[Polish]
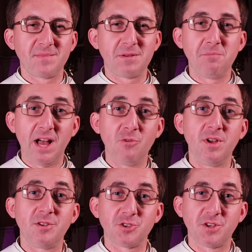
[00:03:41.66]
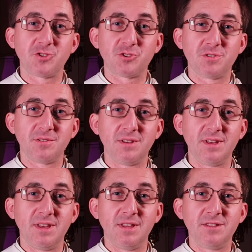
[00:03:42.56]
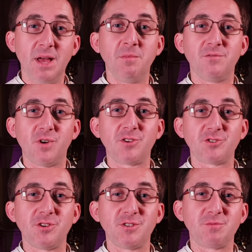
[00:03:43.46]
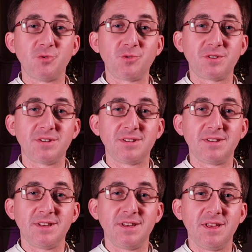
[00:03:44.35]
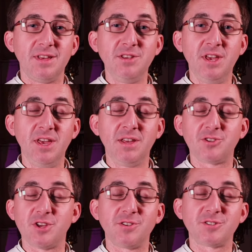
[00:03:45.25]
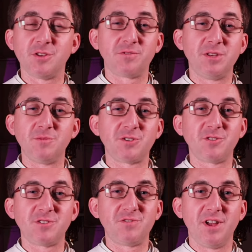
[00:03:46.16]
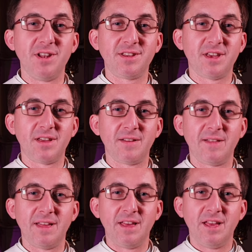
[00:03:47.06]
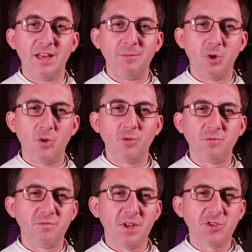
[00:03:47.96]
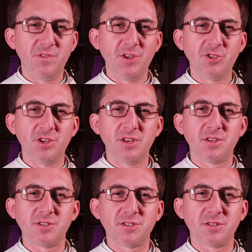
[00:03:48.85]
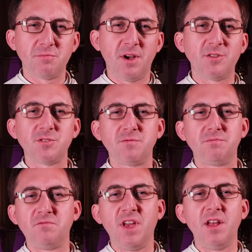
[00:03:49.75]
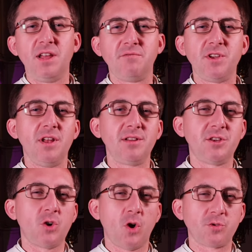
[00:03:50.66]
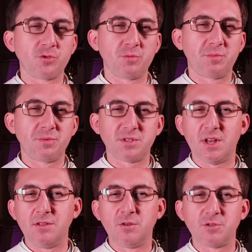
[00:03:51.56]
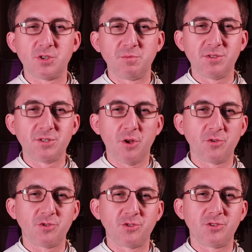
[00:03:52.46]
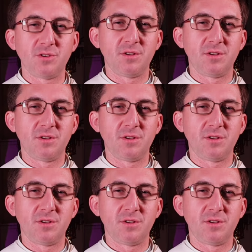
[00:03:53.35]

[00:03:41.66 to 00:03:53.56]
Małe rzeczy. Tam właśnie jest Bóg. Nie często w tym, co jest wielkie, bo na świecie jest bardzo wiele wielkich osób, znanych osobistości,